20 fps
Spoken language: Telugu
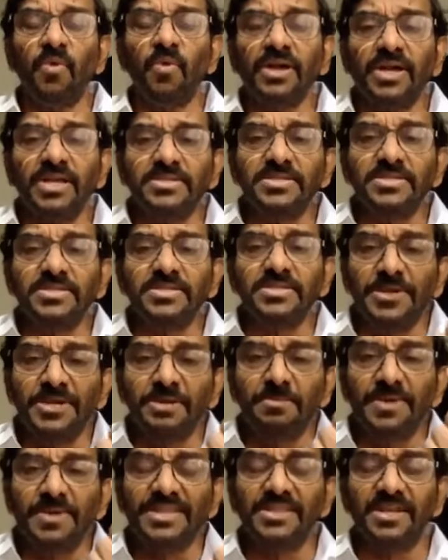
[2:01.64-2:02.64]
ఒక్కసారి
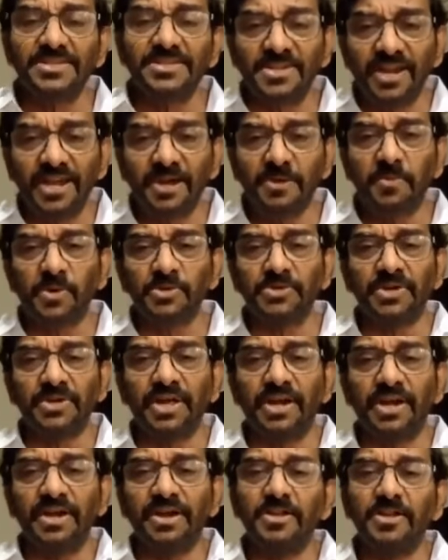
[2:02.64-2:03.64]
మీరు
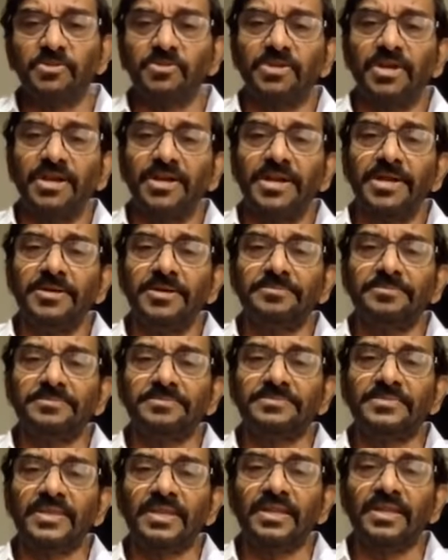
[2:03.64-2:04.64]
మందలించలేకపోతున్నారా అని అడుగుతున్నాను నేను
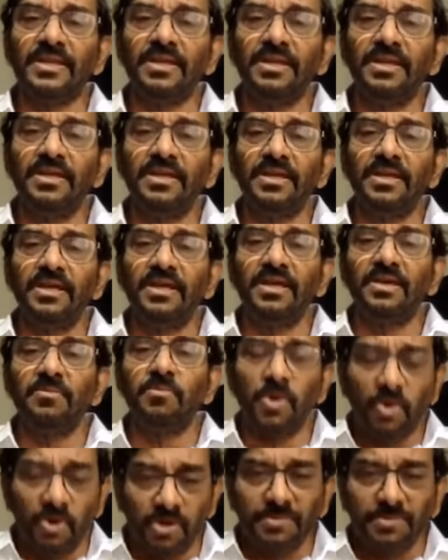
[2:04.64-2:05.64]

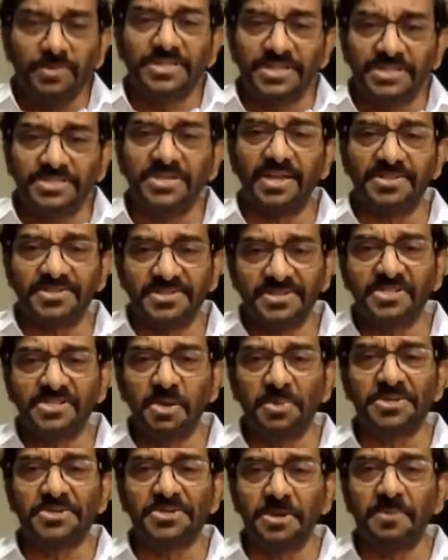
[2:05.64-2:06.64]
ఇప్పుడు కొంతమంది
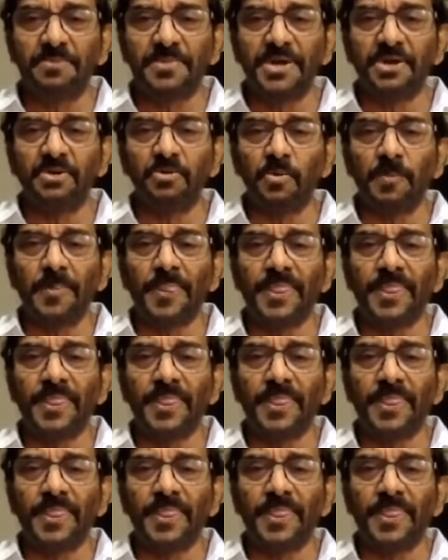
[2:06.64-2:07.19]
శాసనసభ్యులు చెప్పారు